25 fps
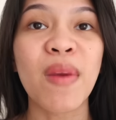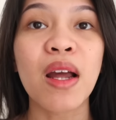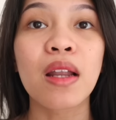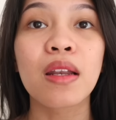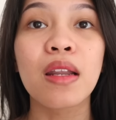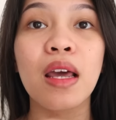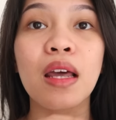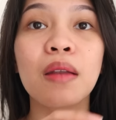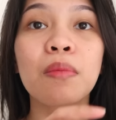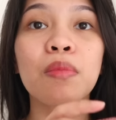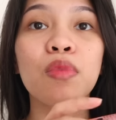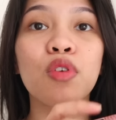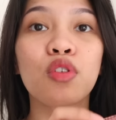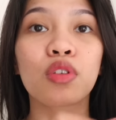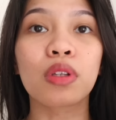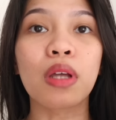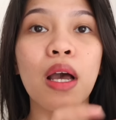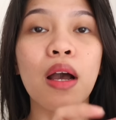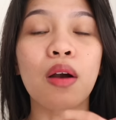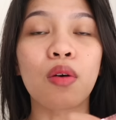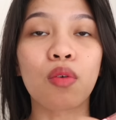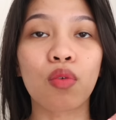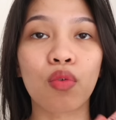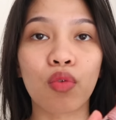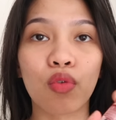dan menurut
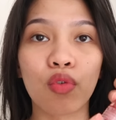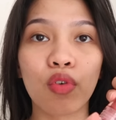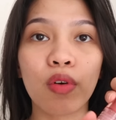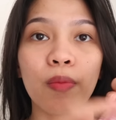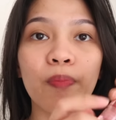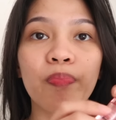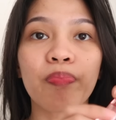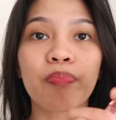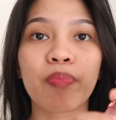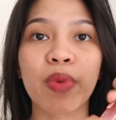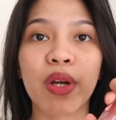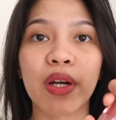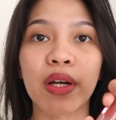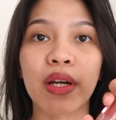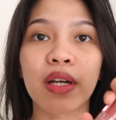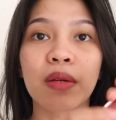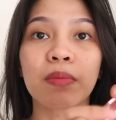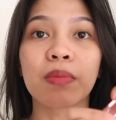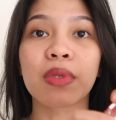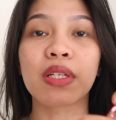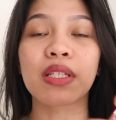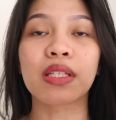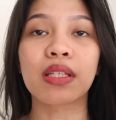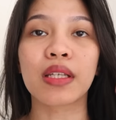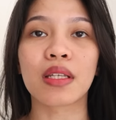aku Bare
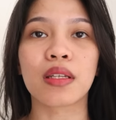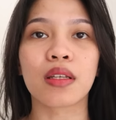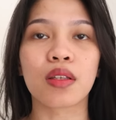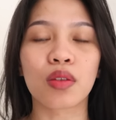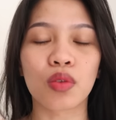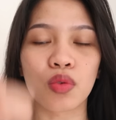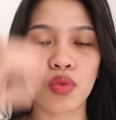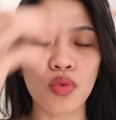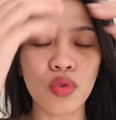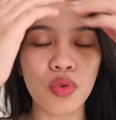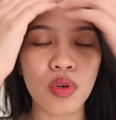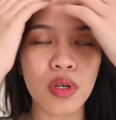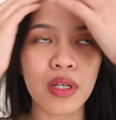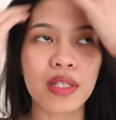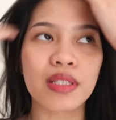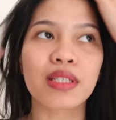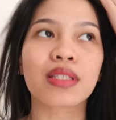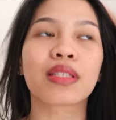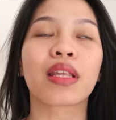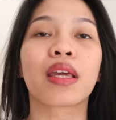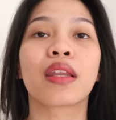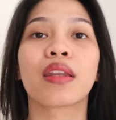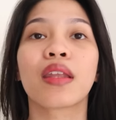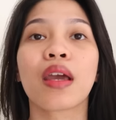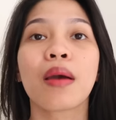and Bliss ini tuh
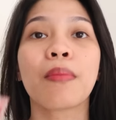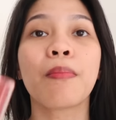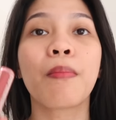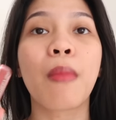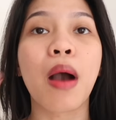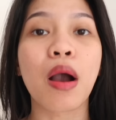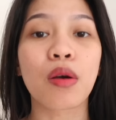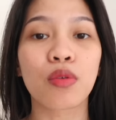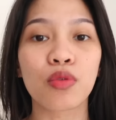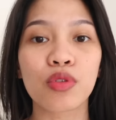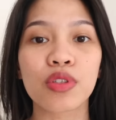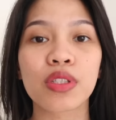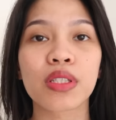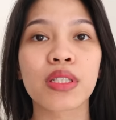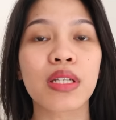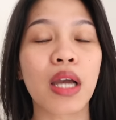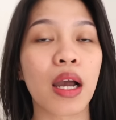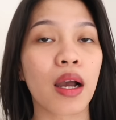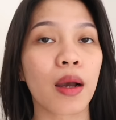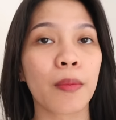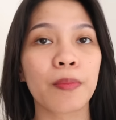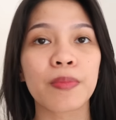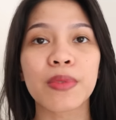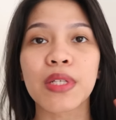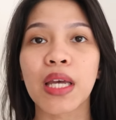ngestainnya bagus,
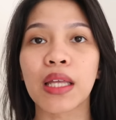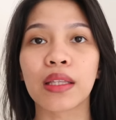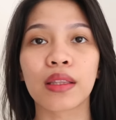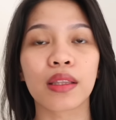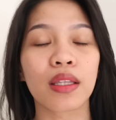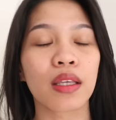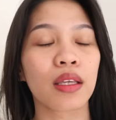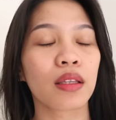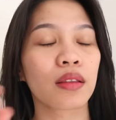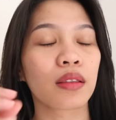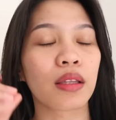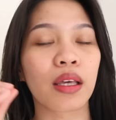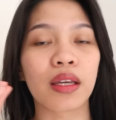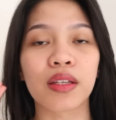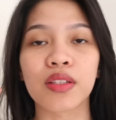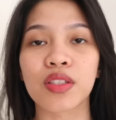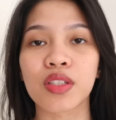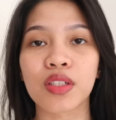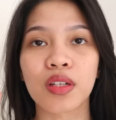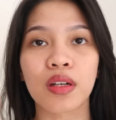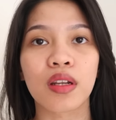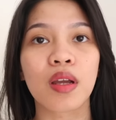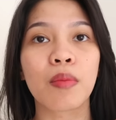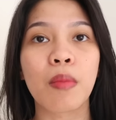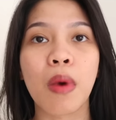cakep, cantik,
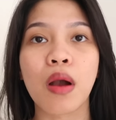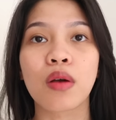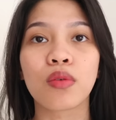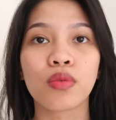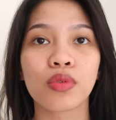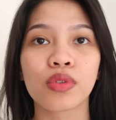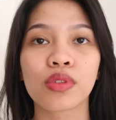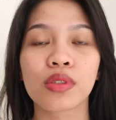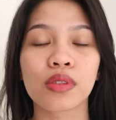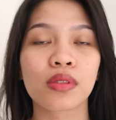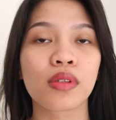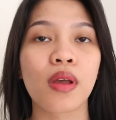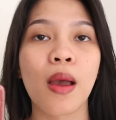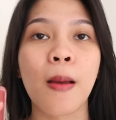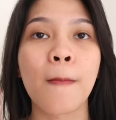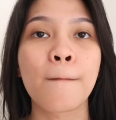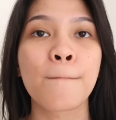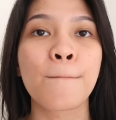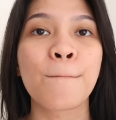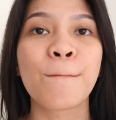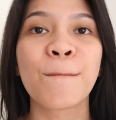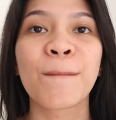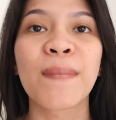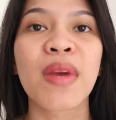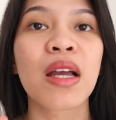teksturnya bagus
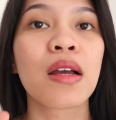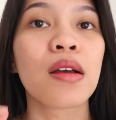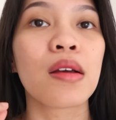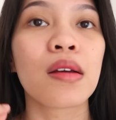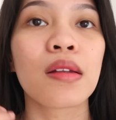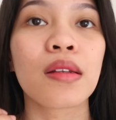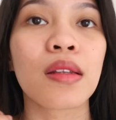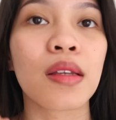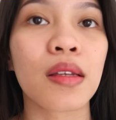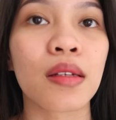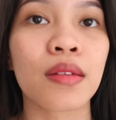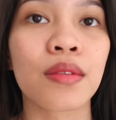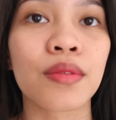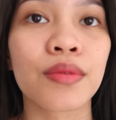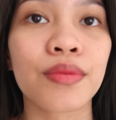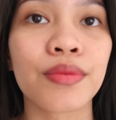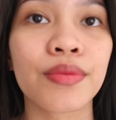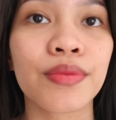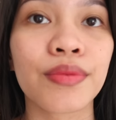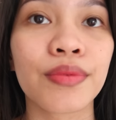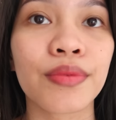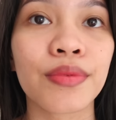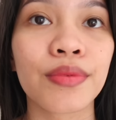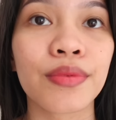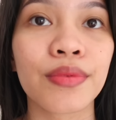nih
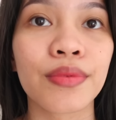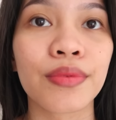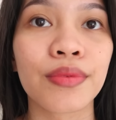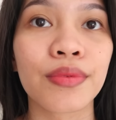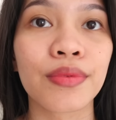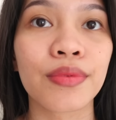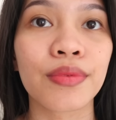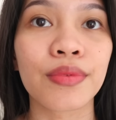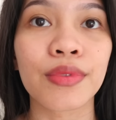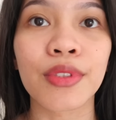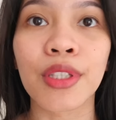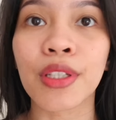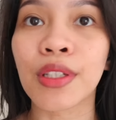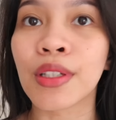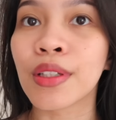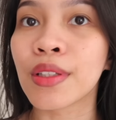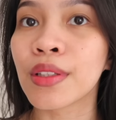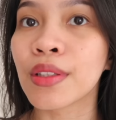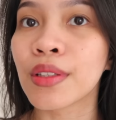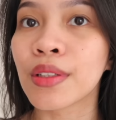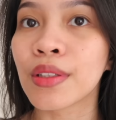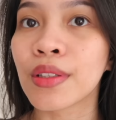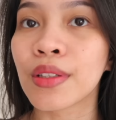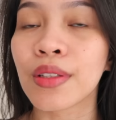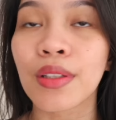toh
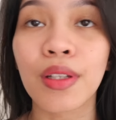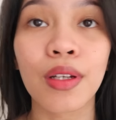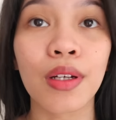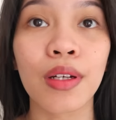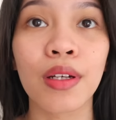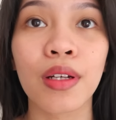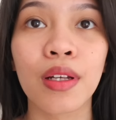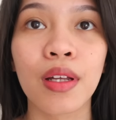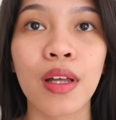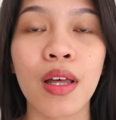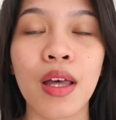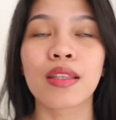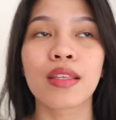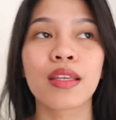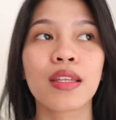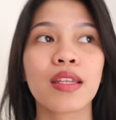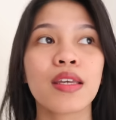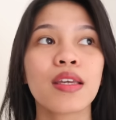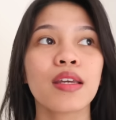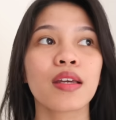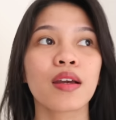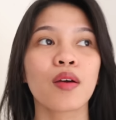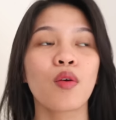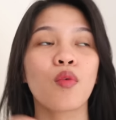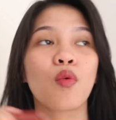toh
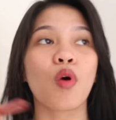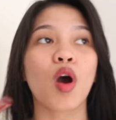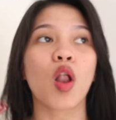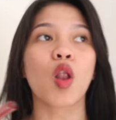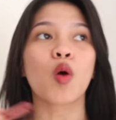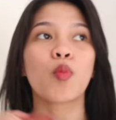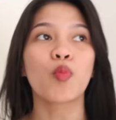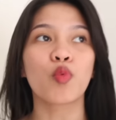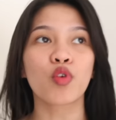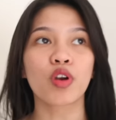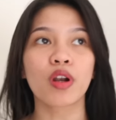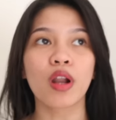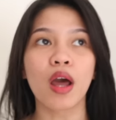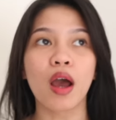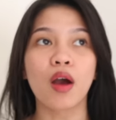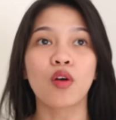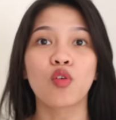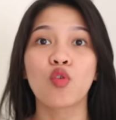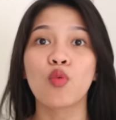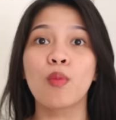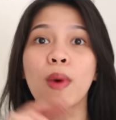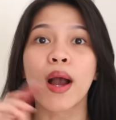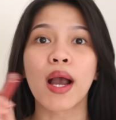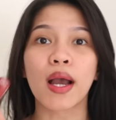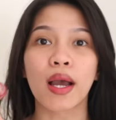jadi walaupun
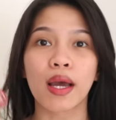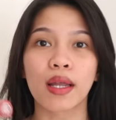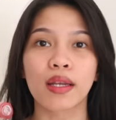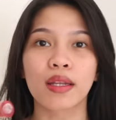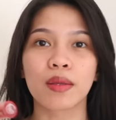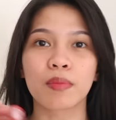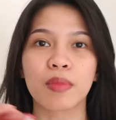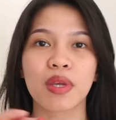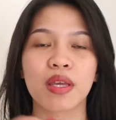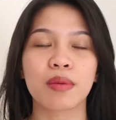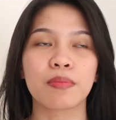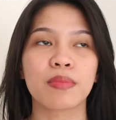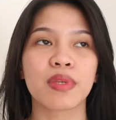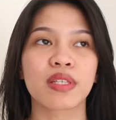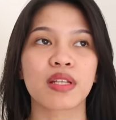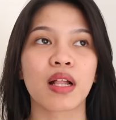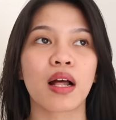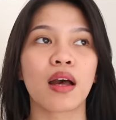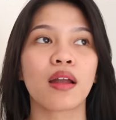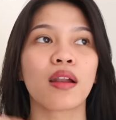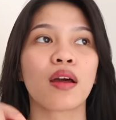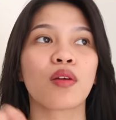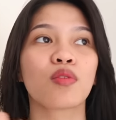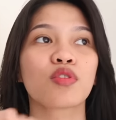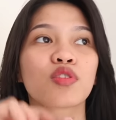aku makan nih
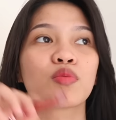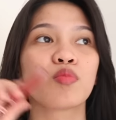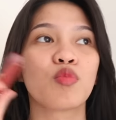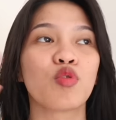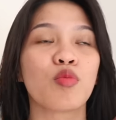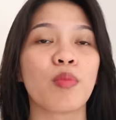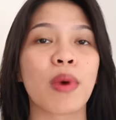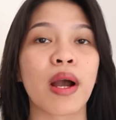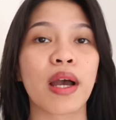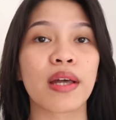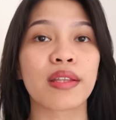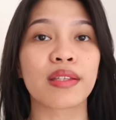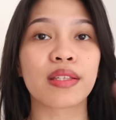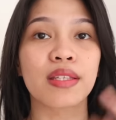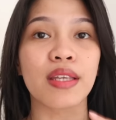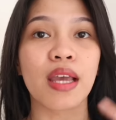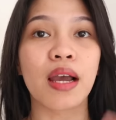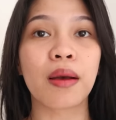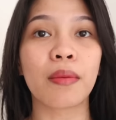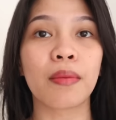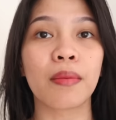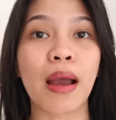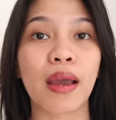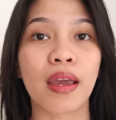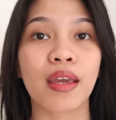misalkan aku sebelum makan
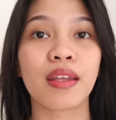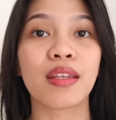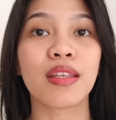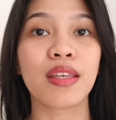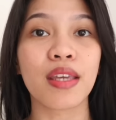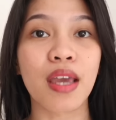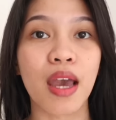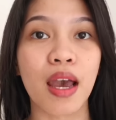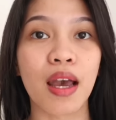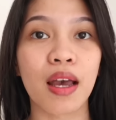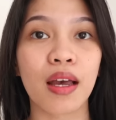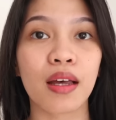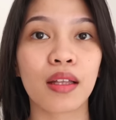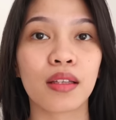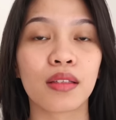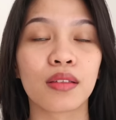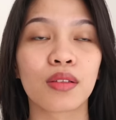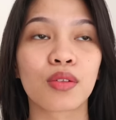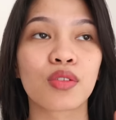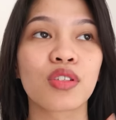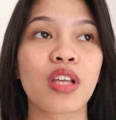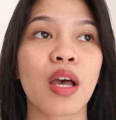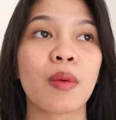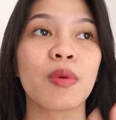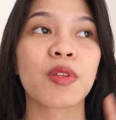siang pakai dia
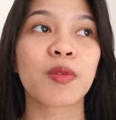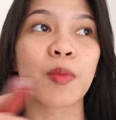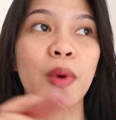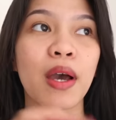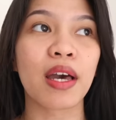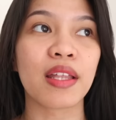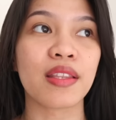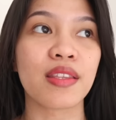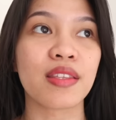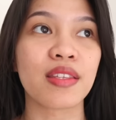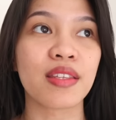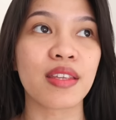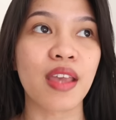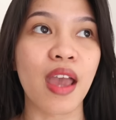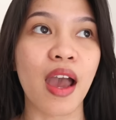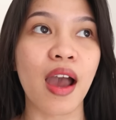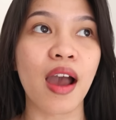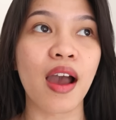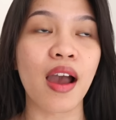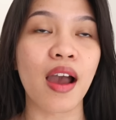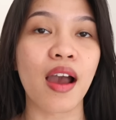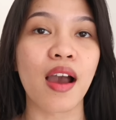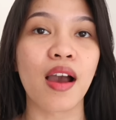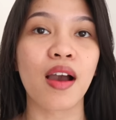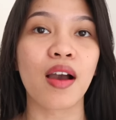terus habis makan
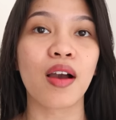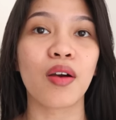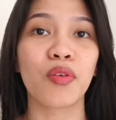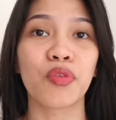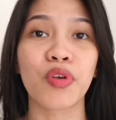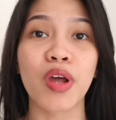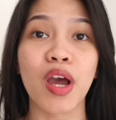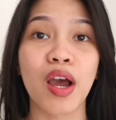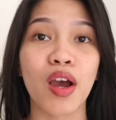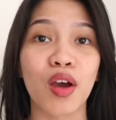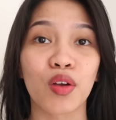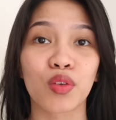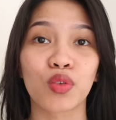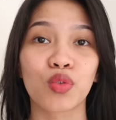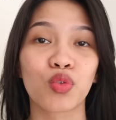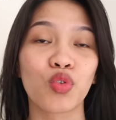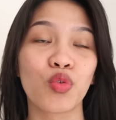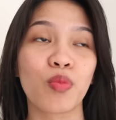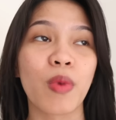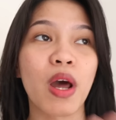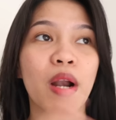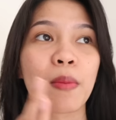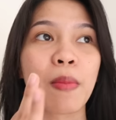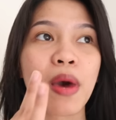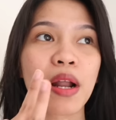siang udah
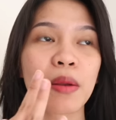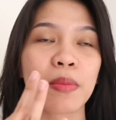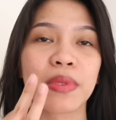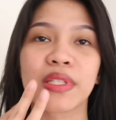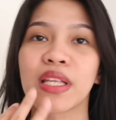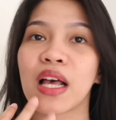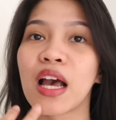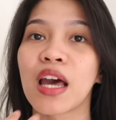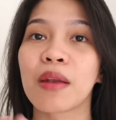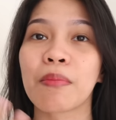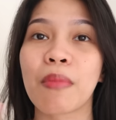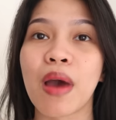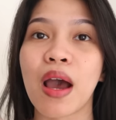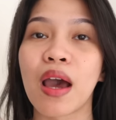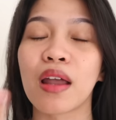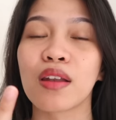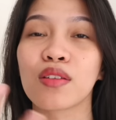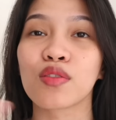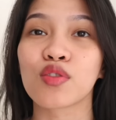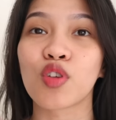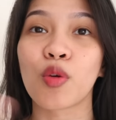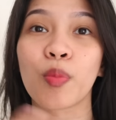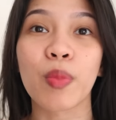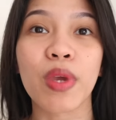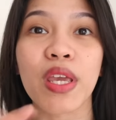tuh barbar misalkan makan
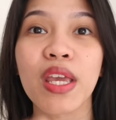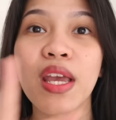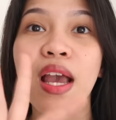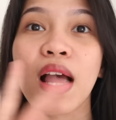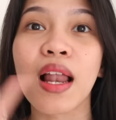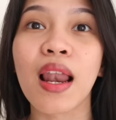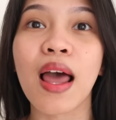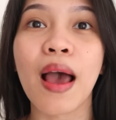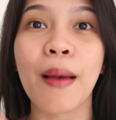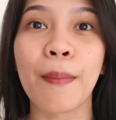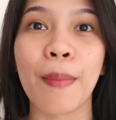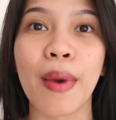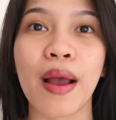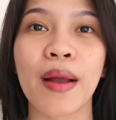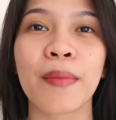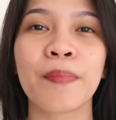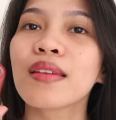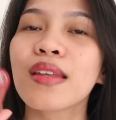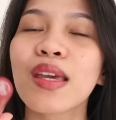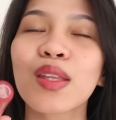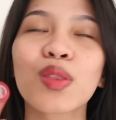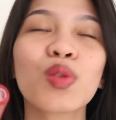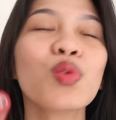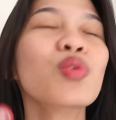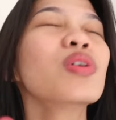sop iga lah apa
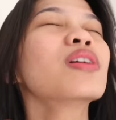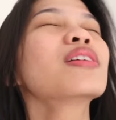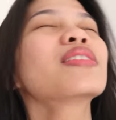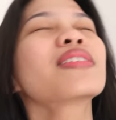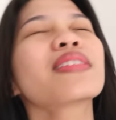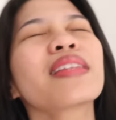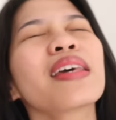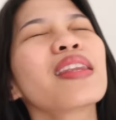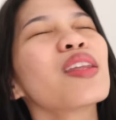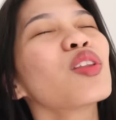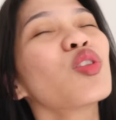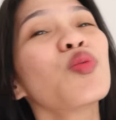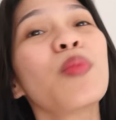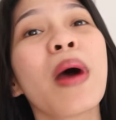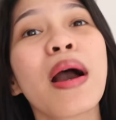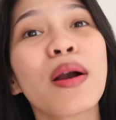dia tuh ngestainnya tuh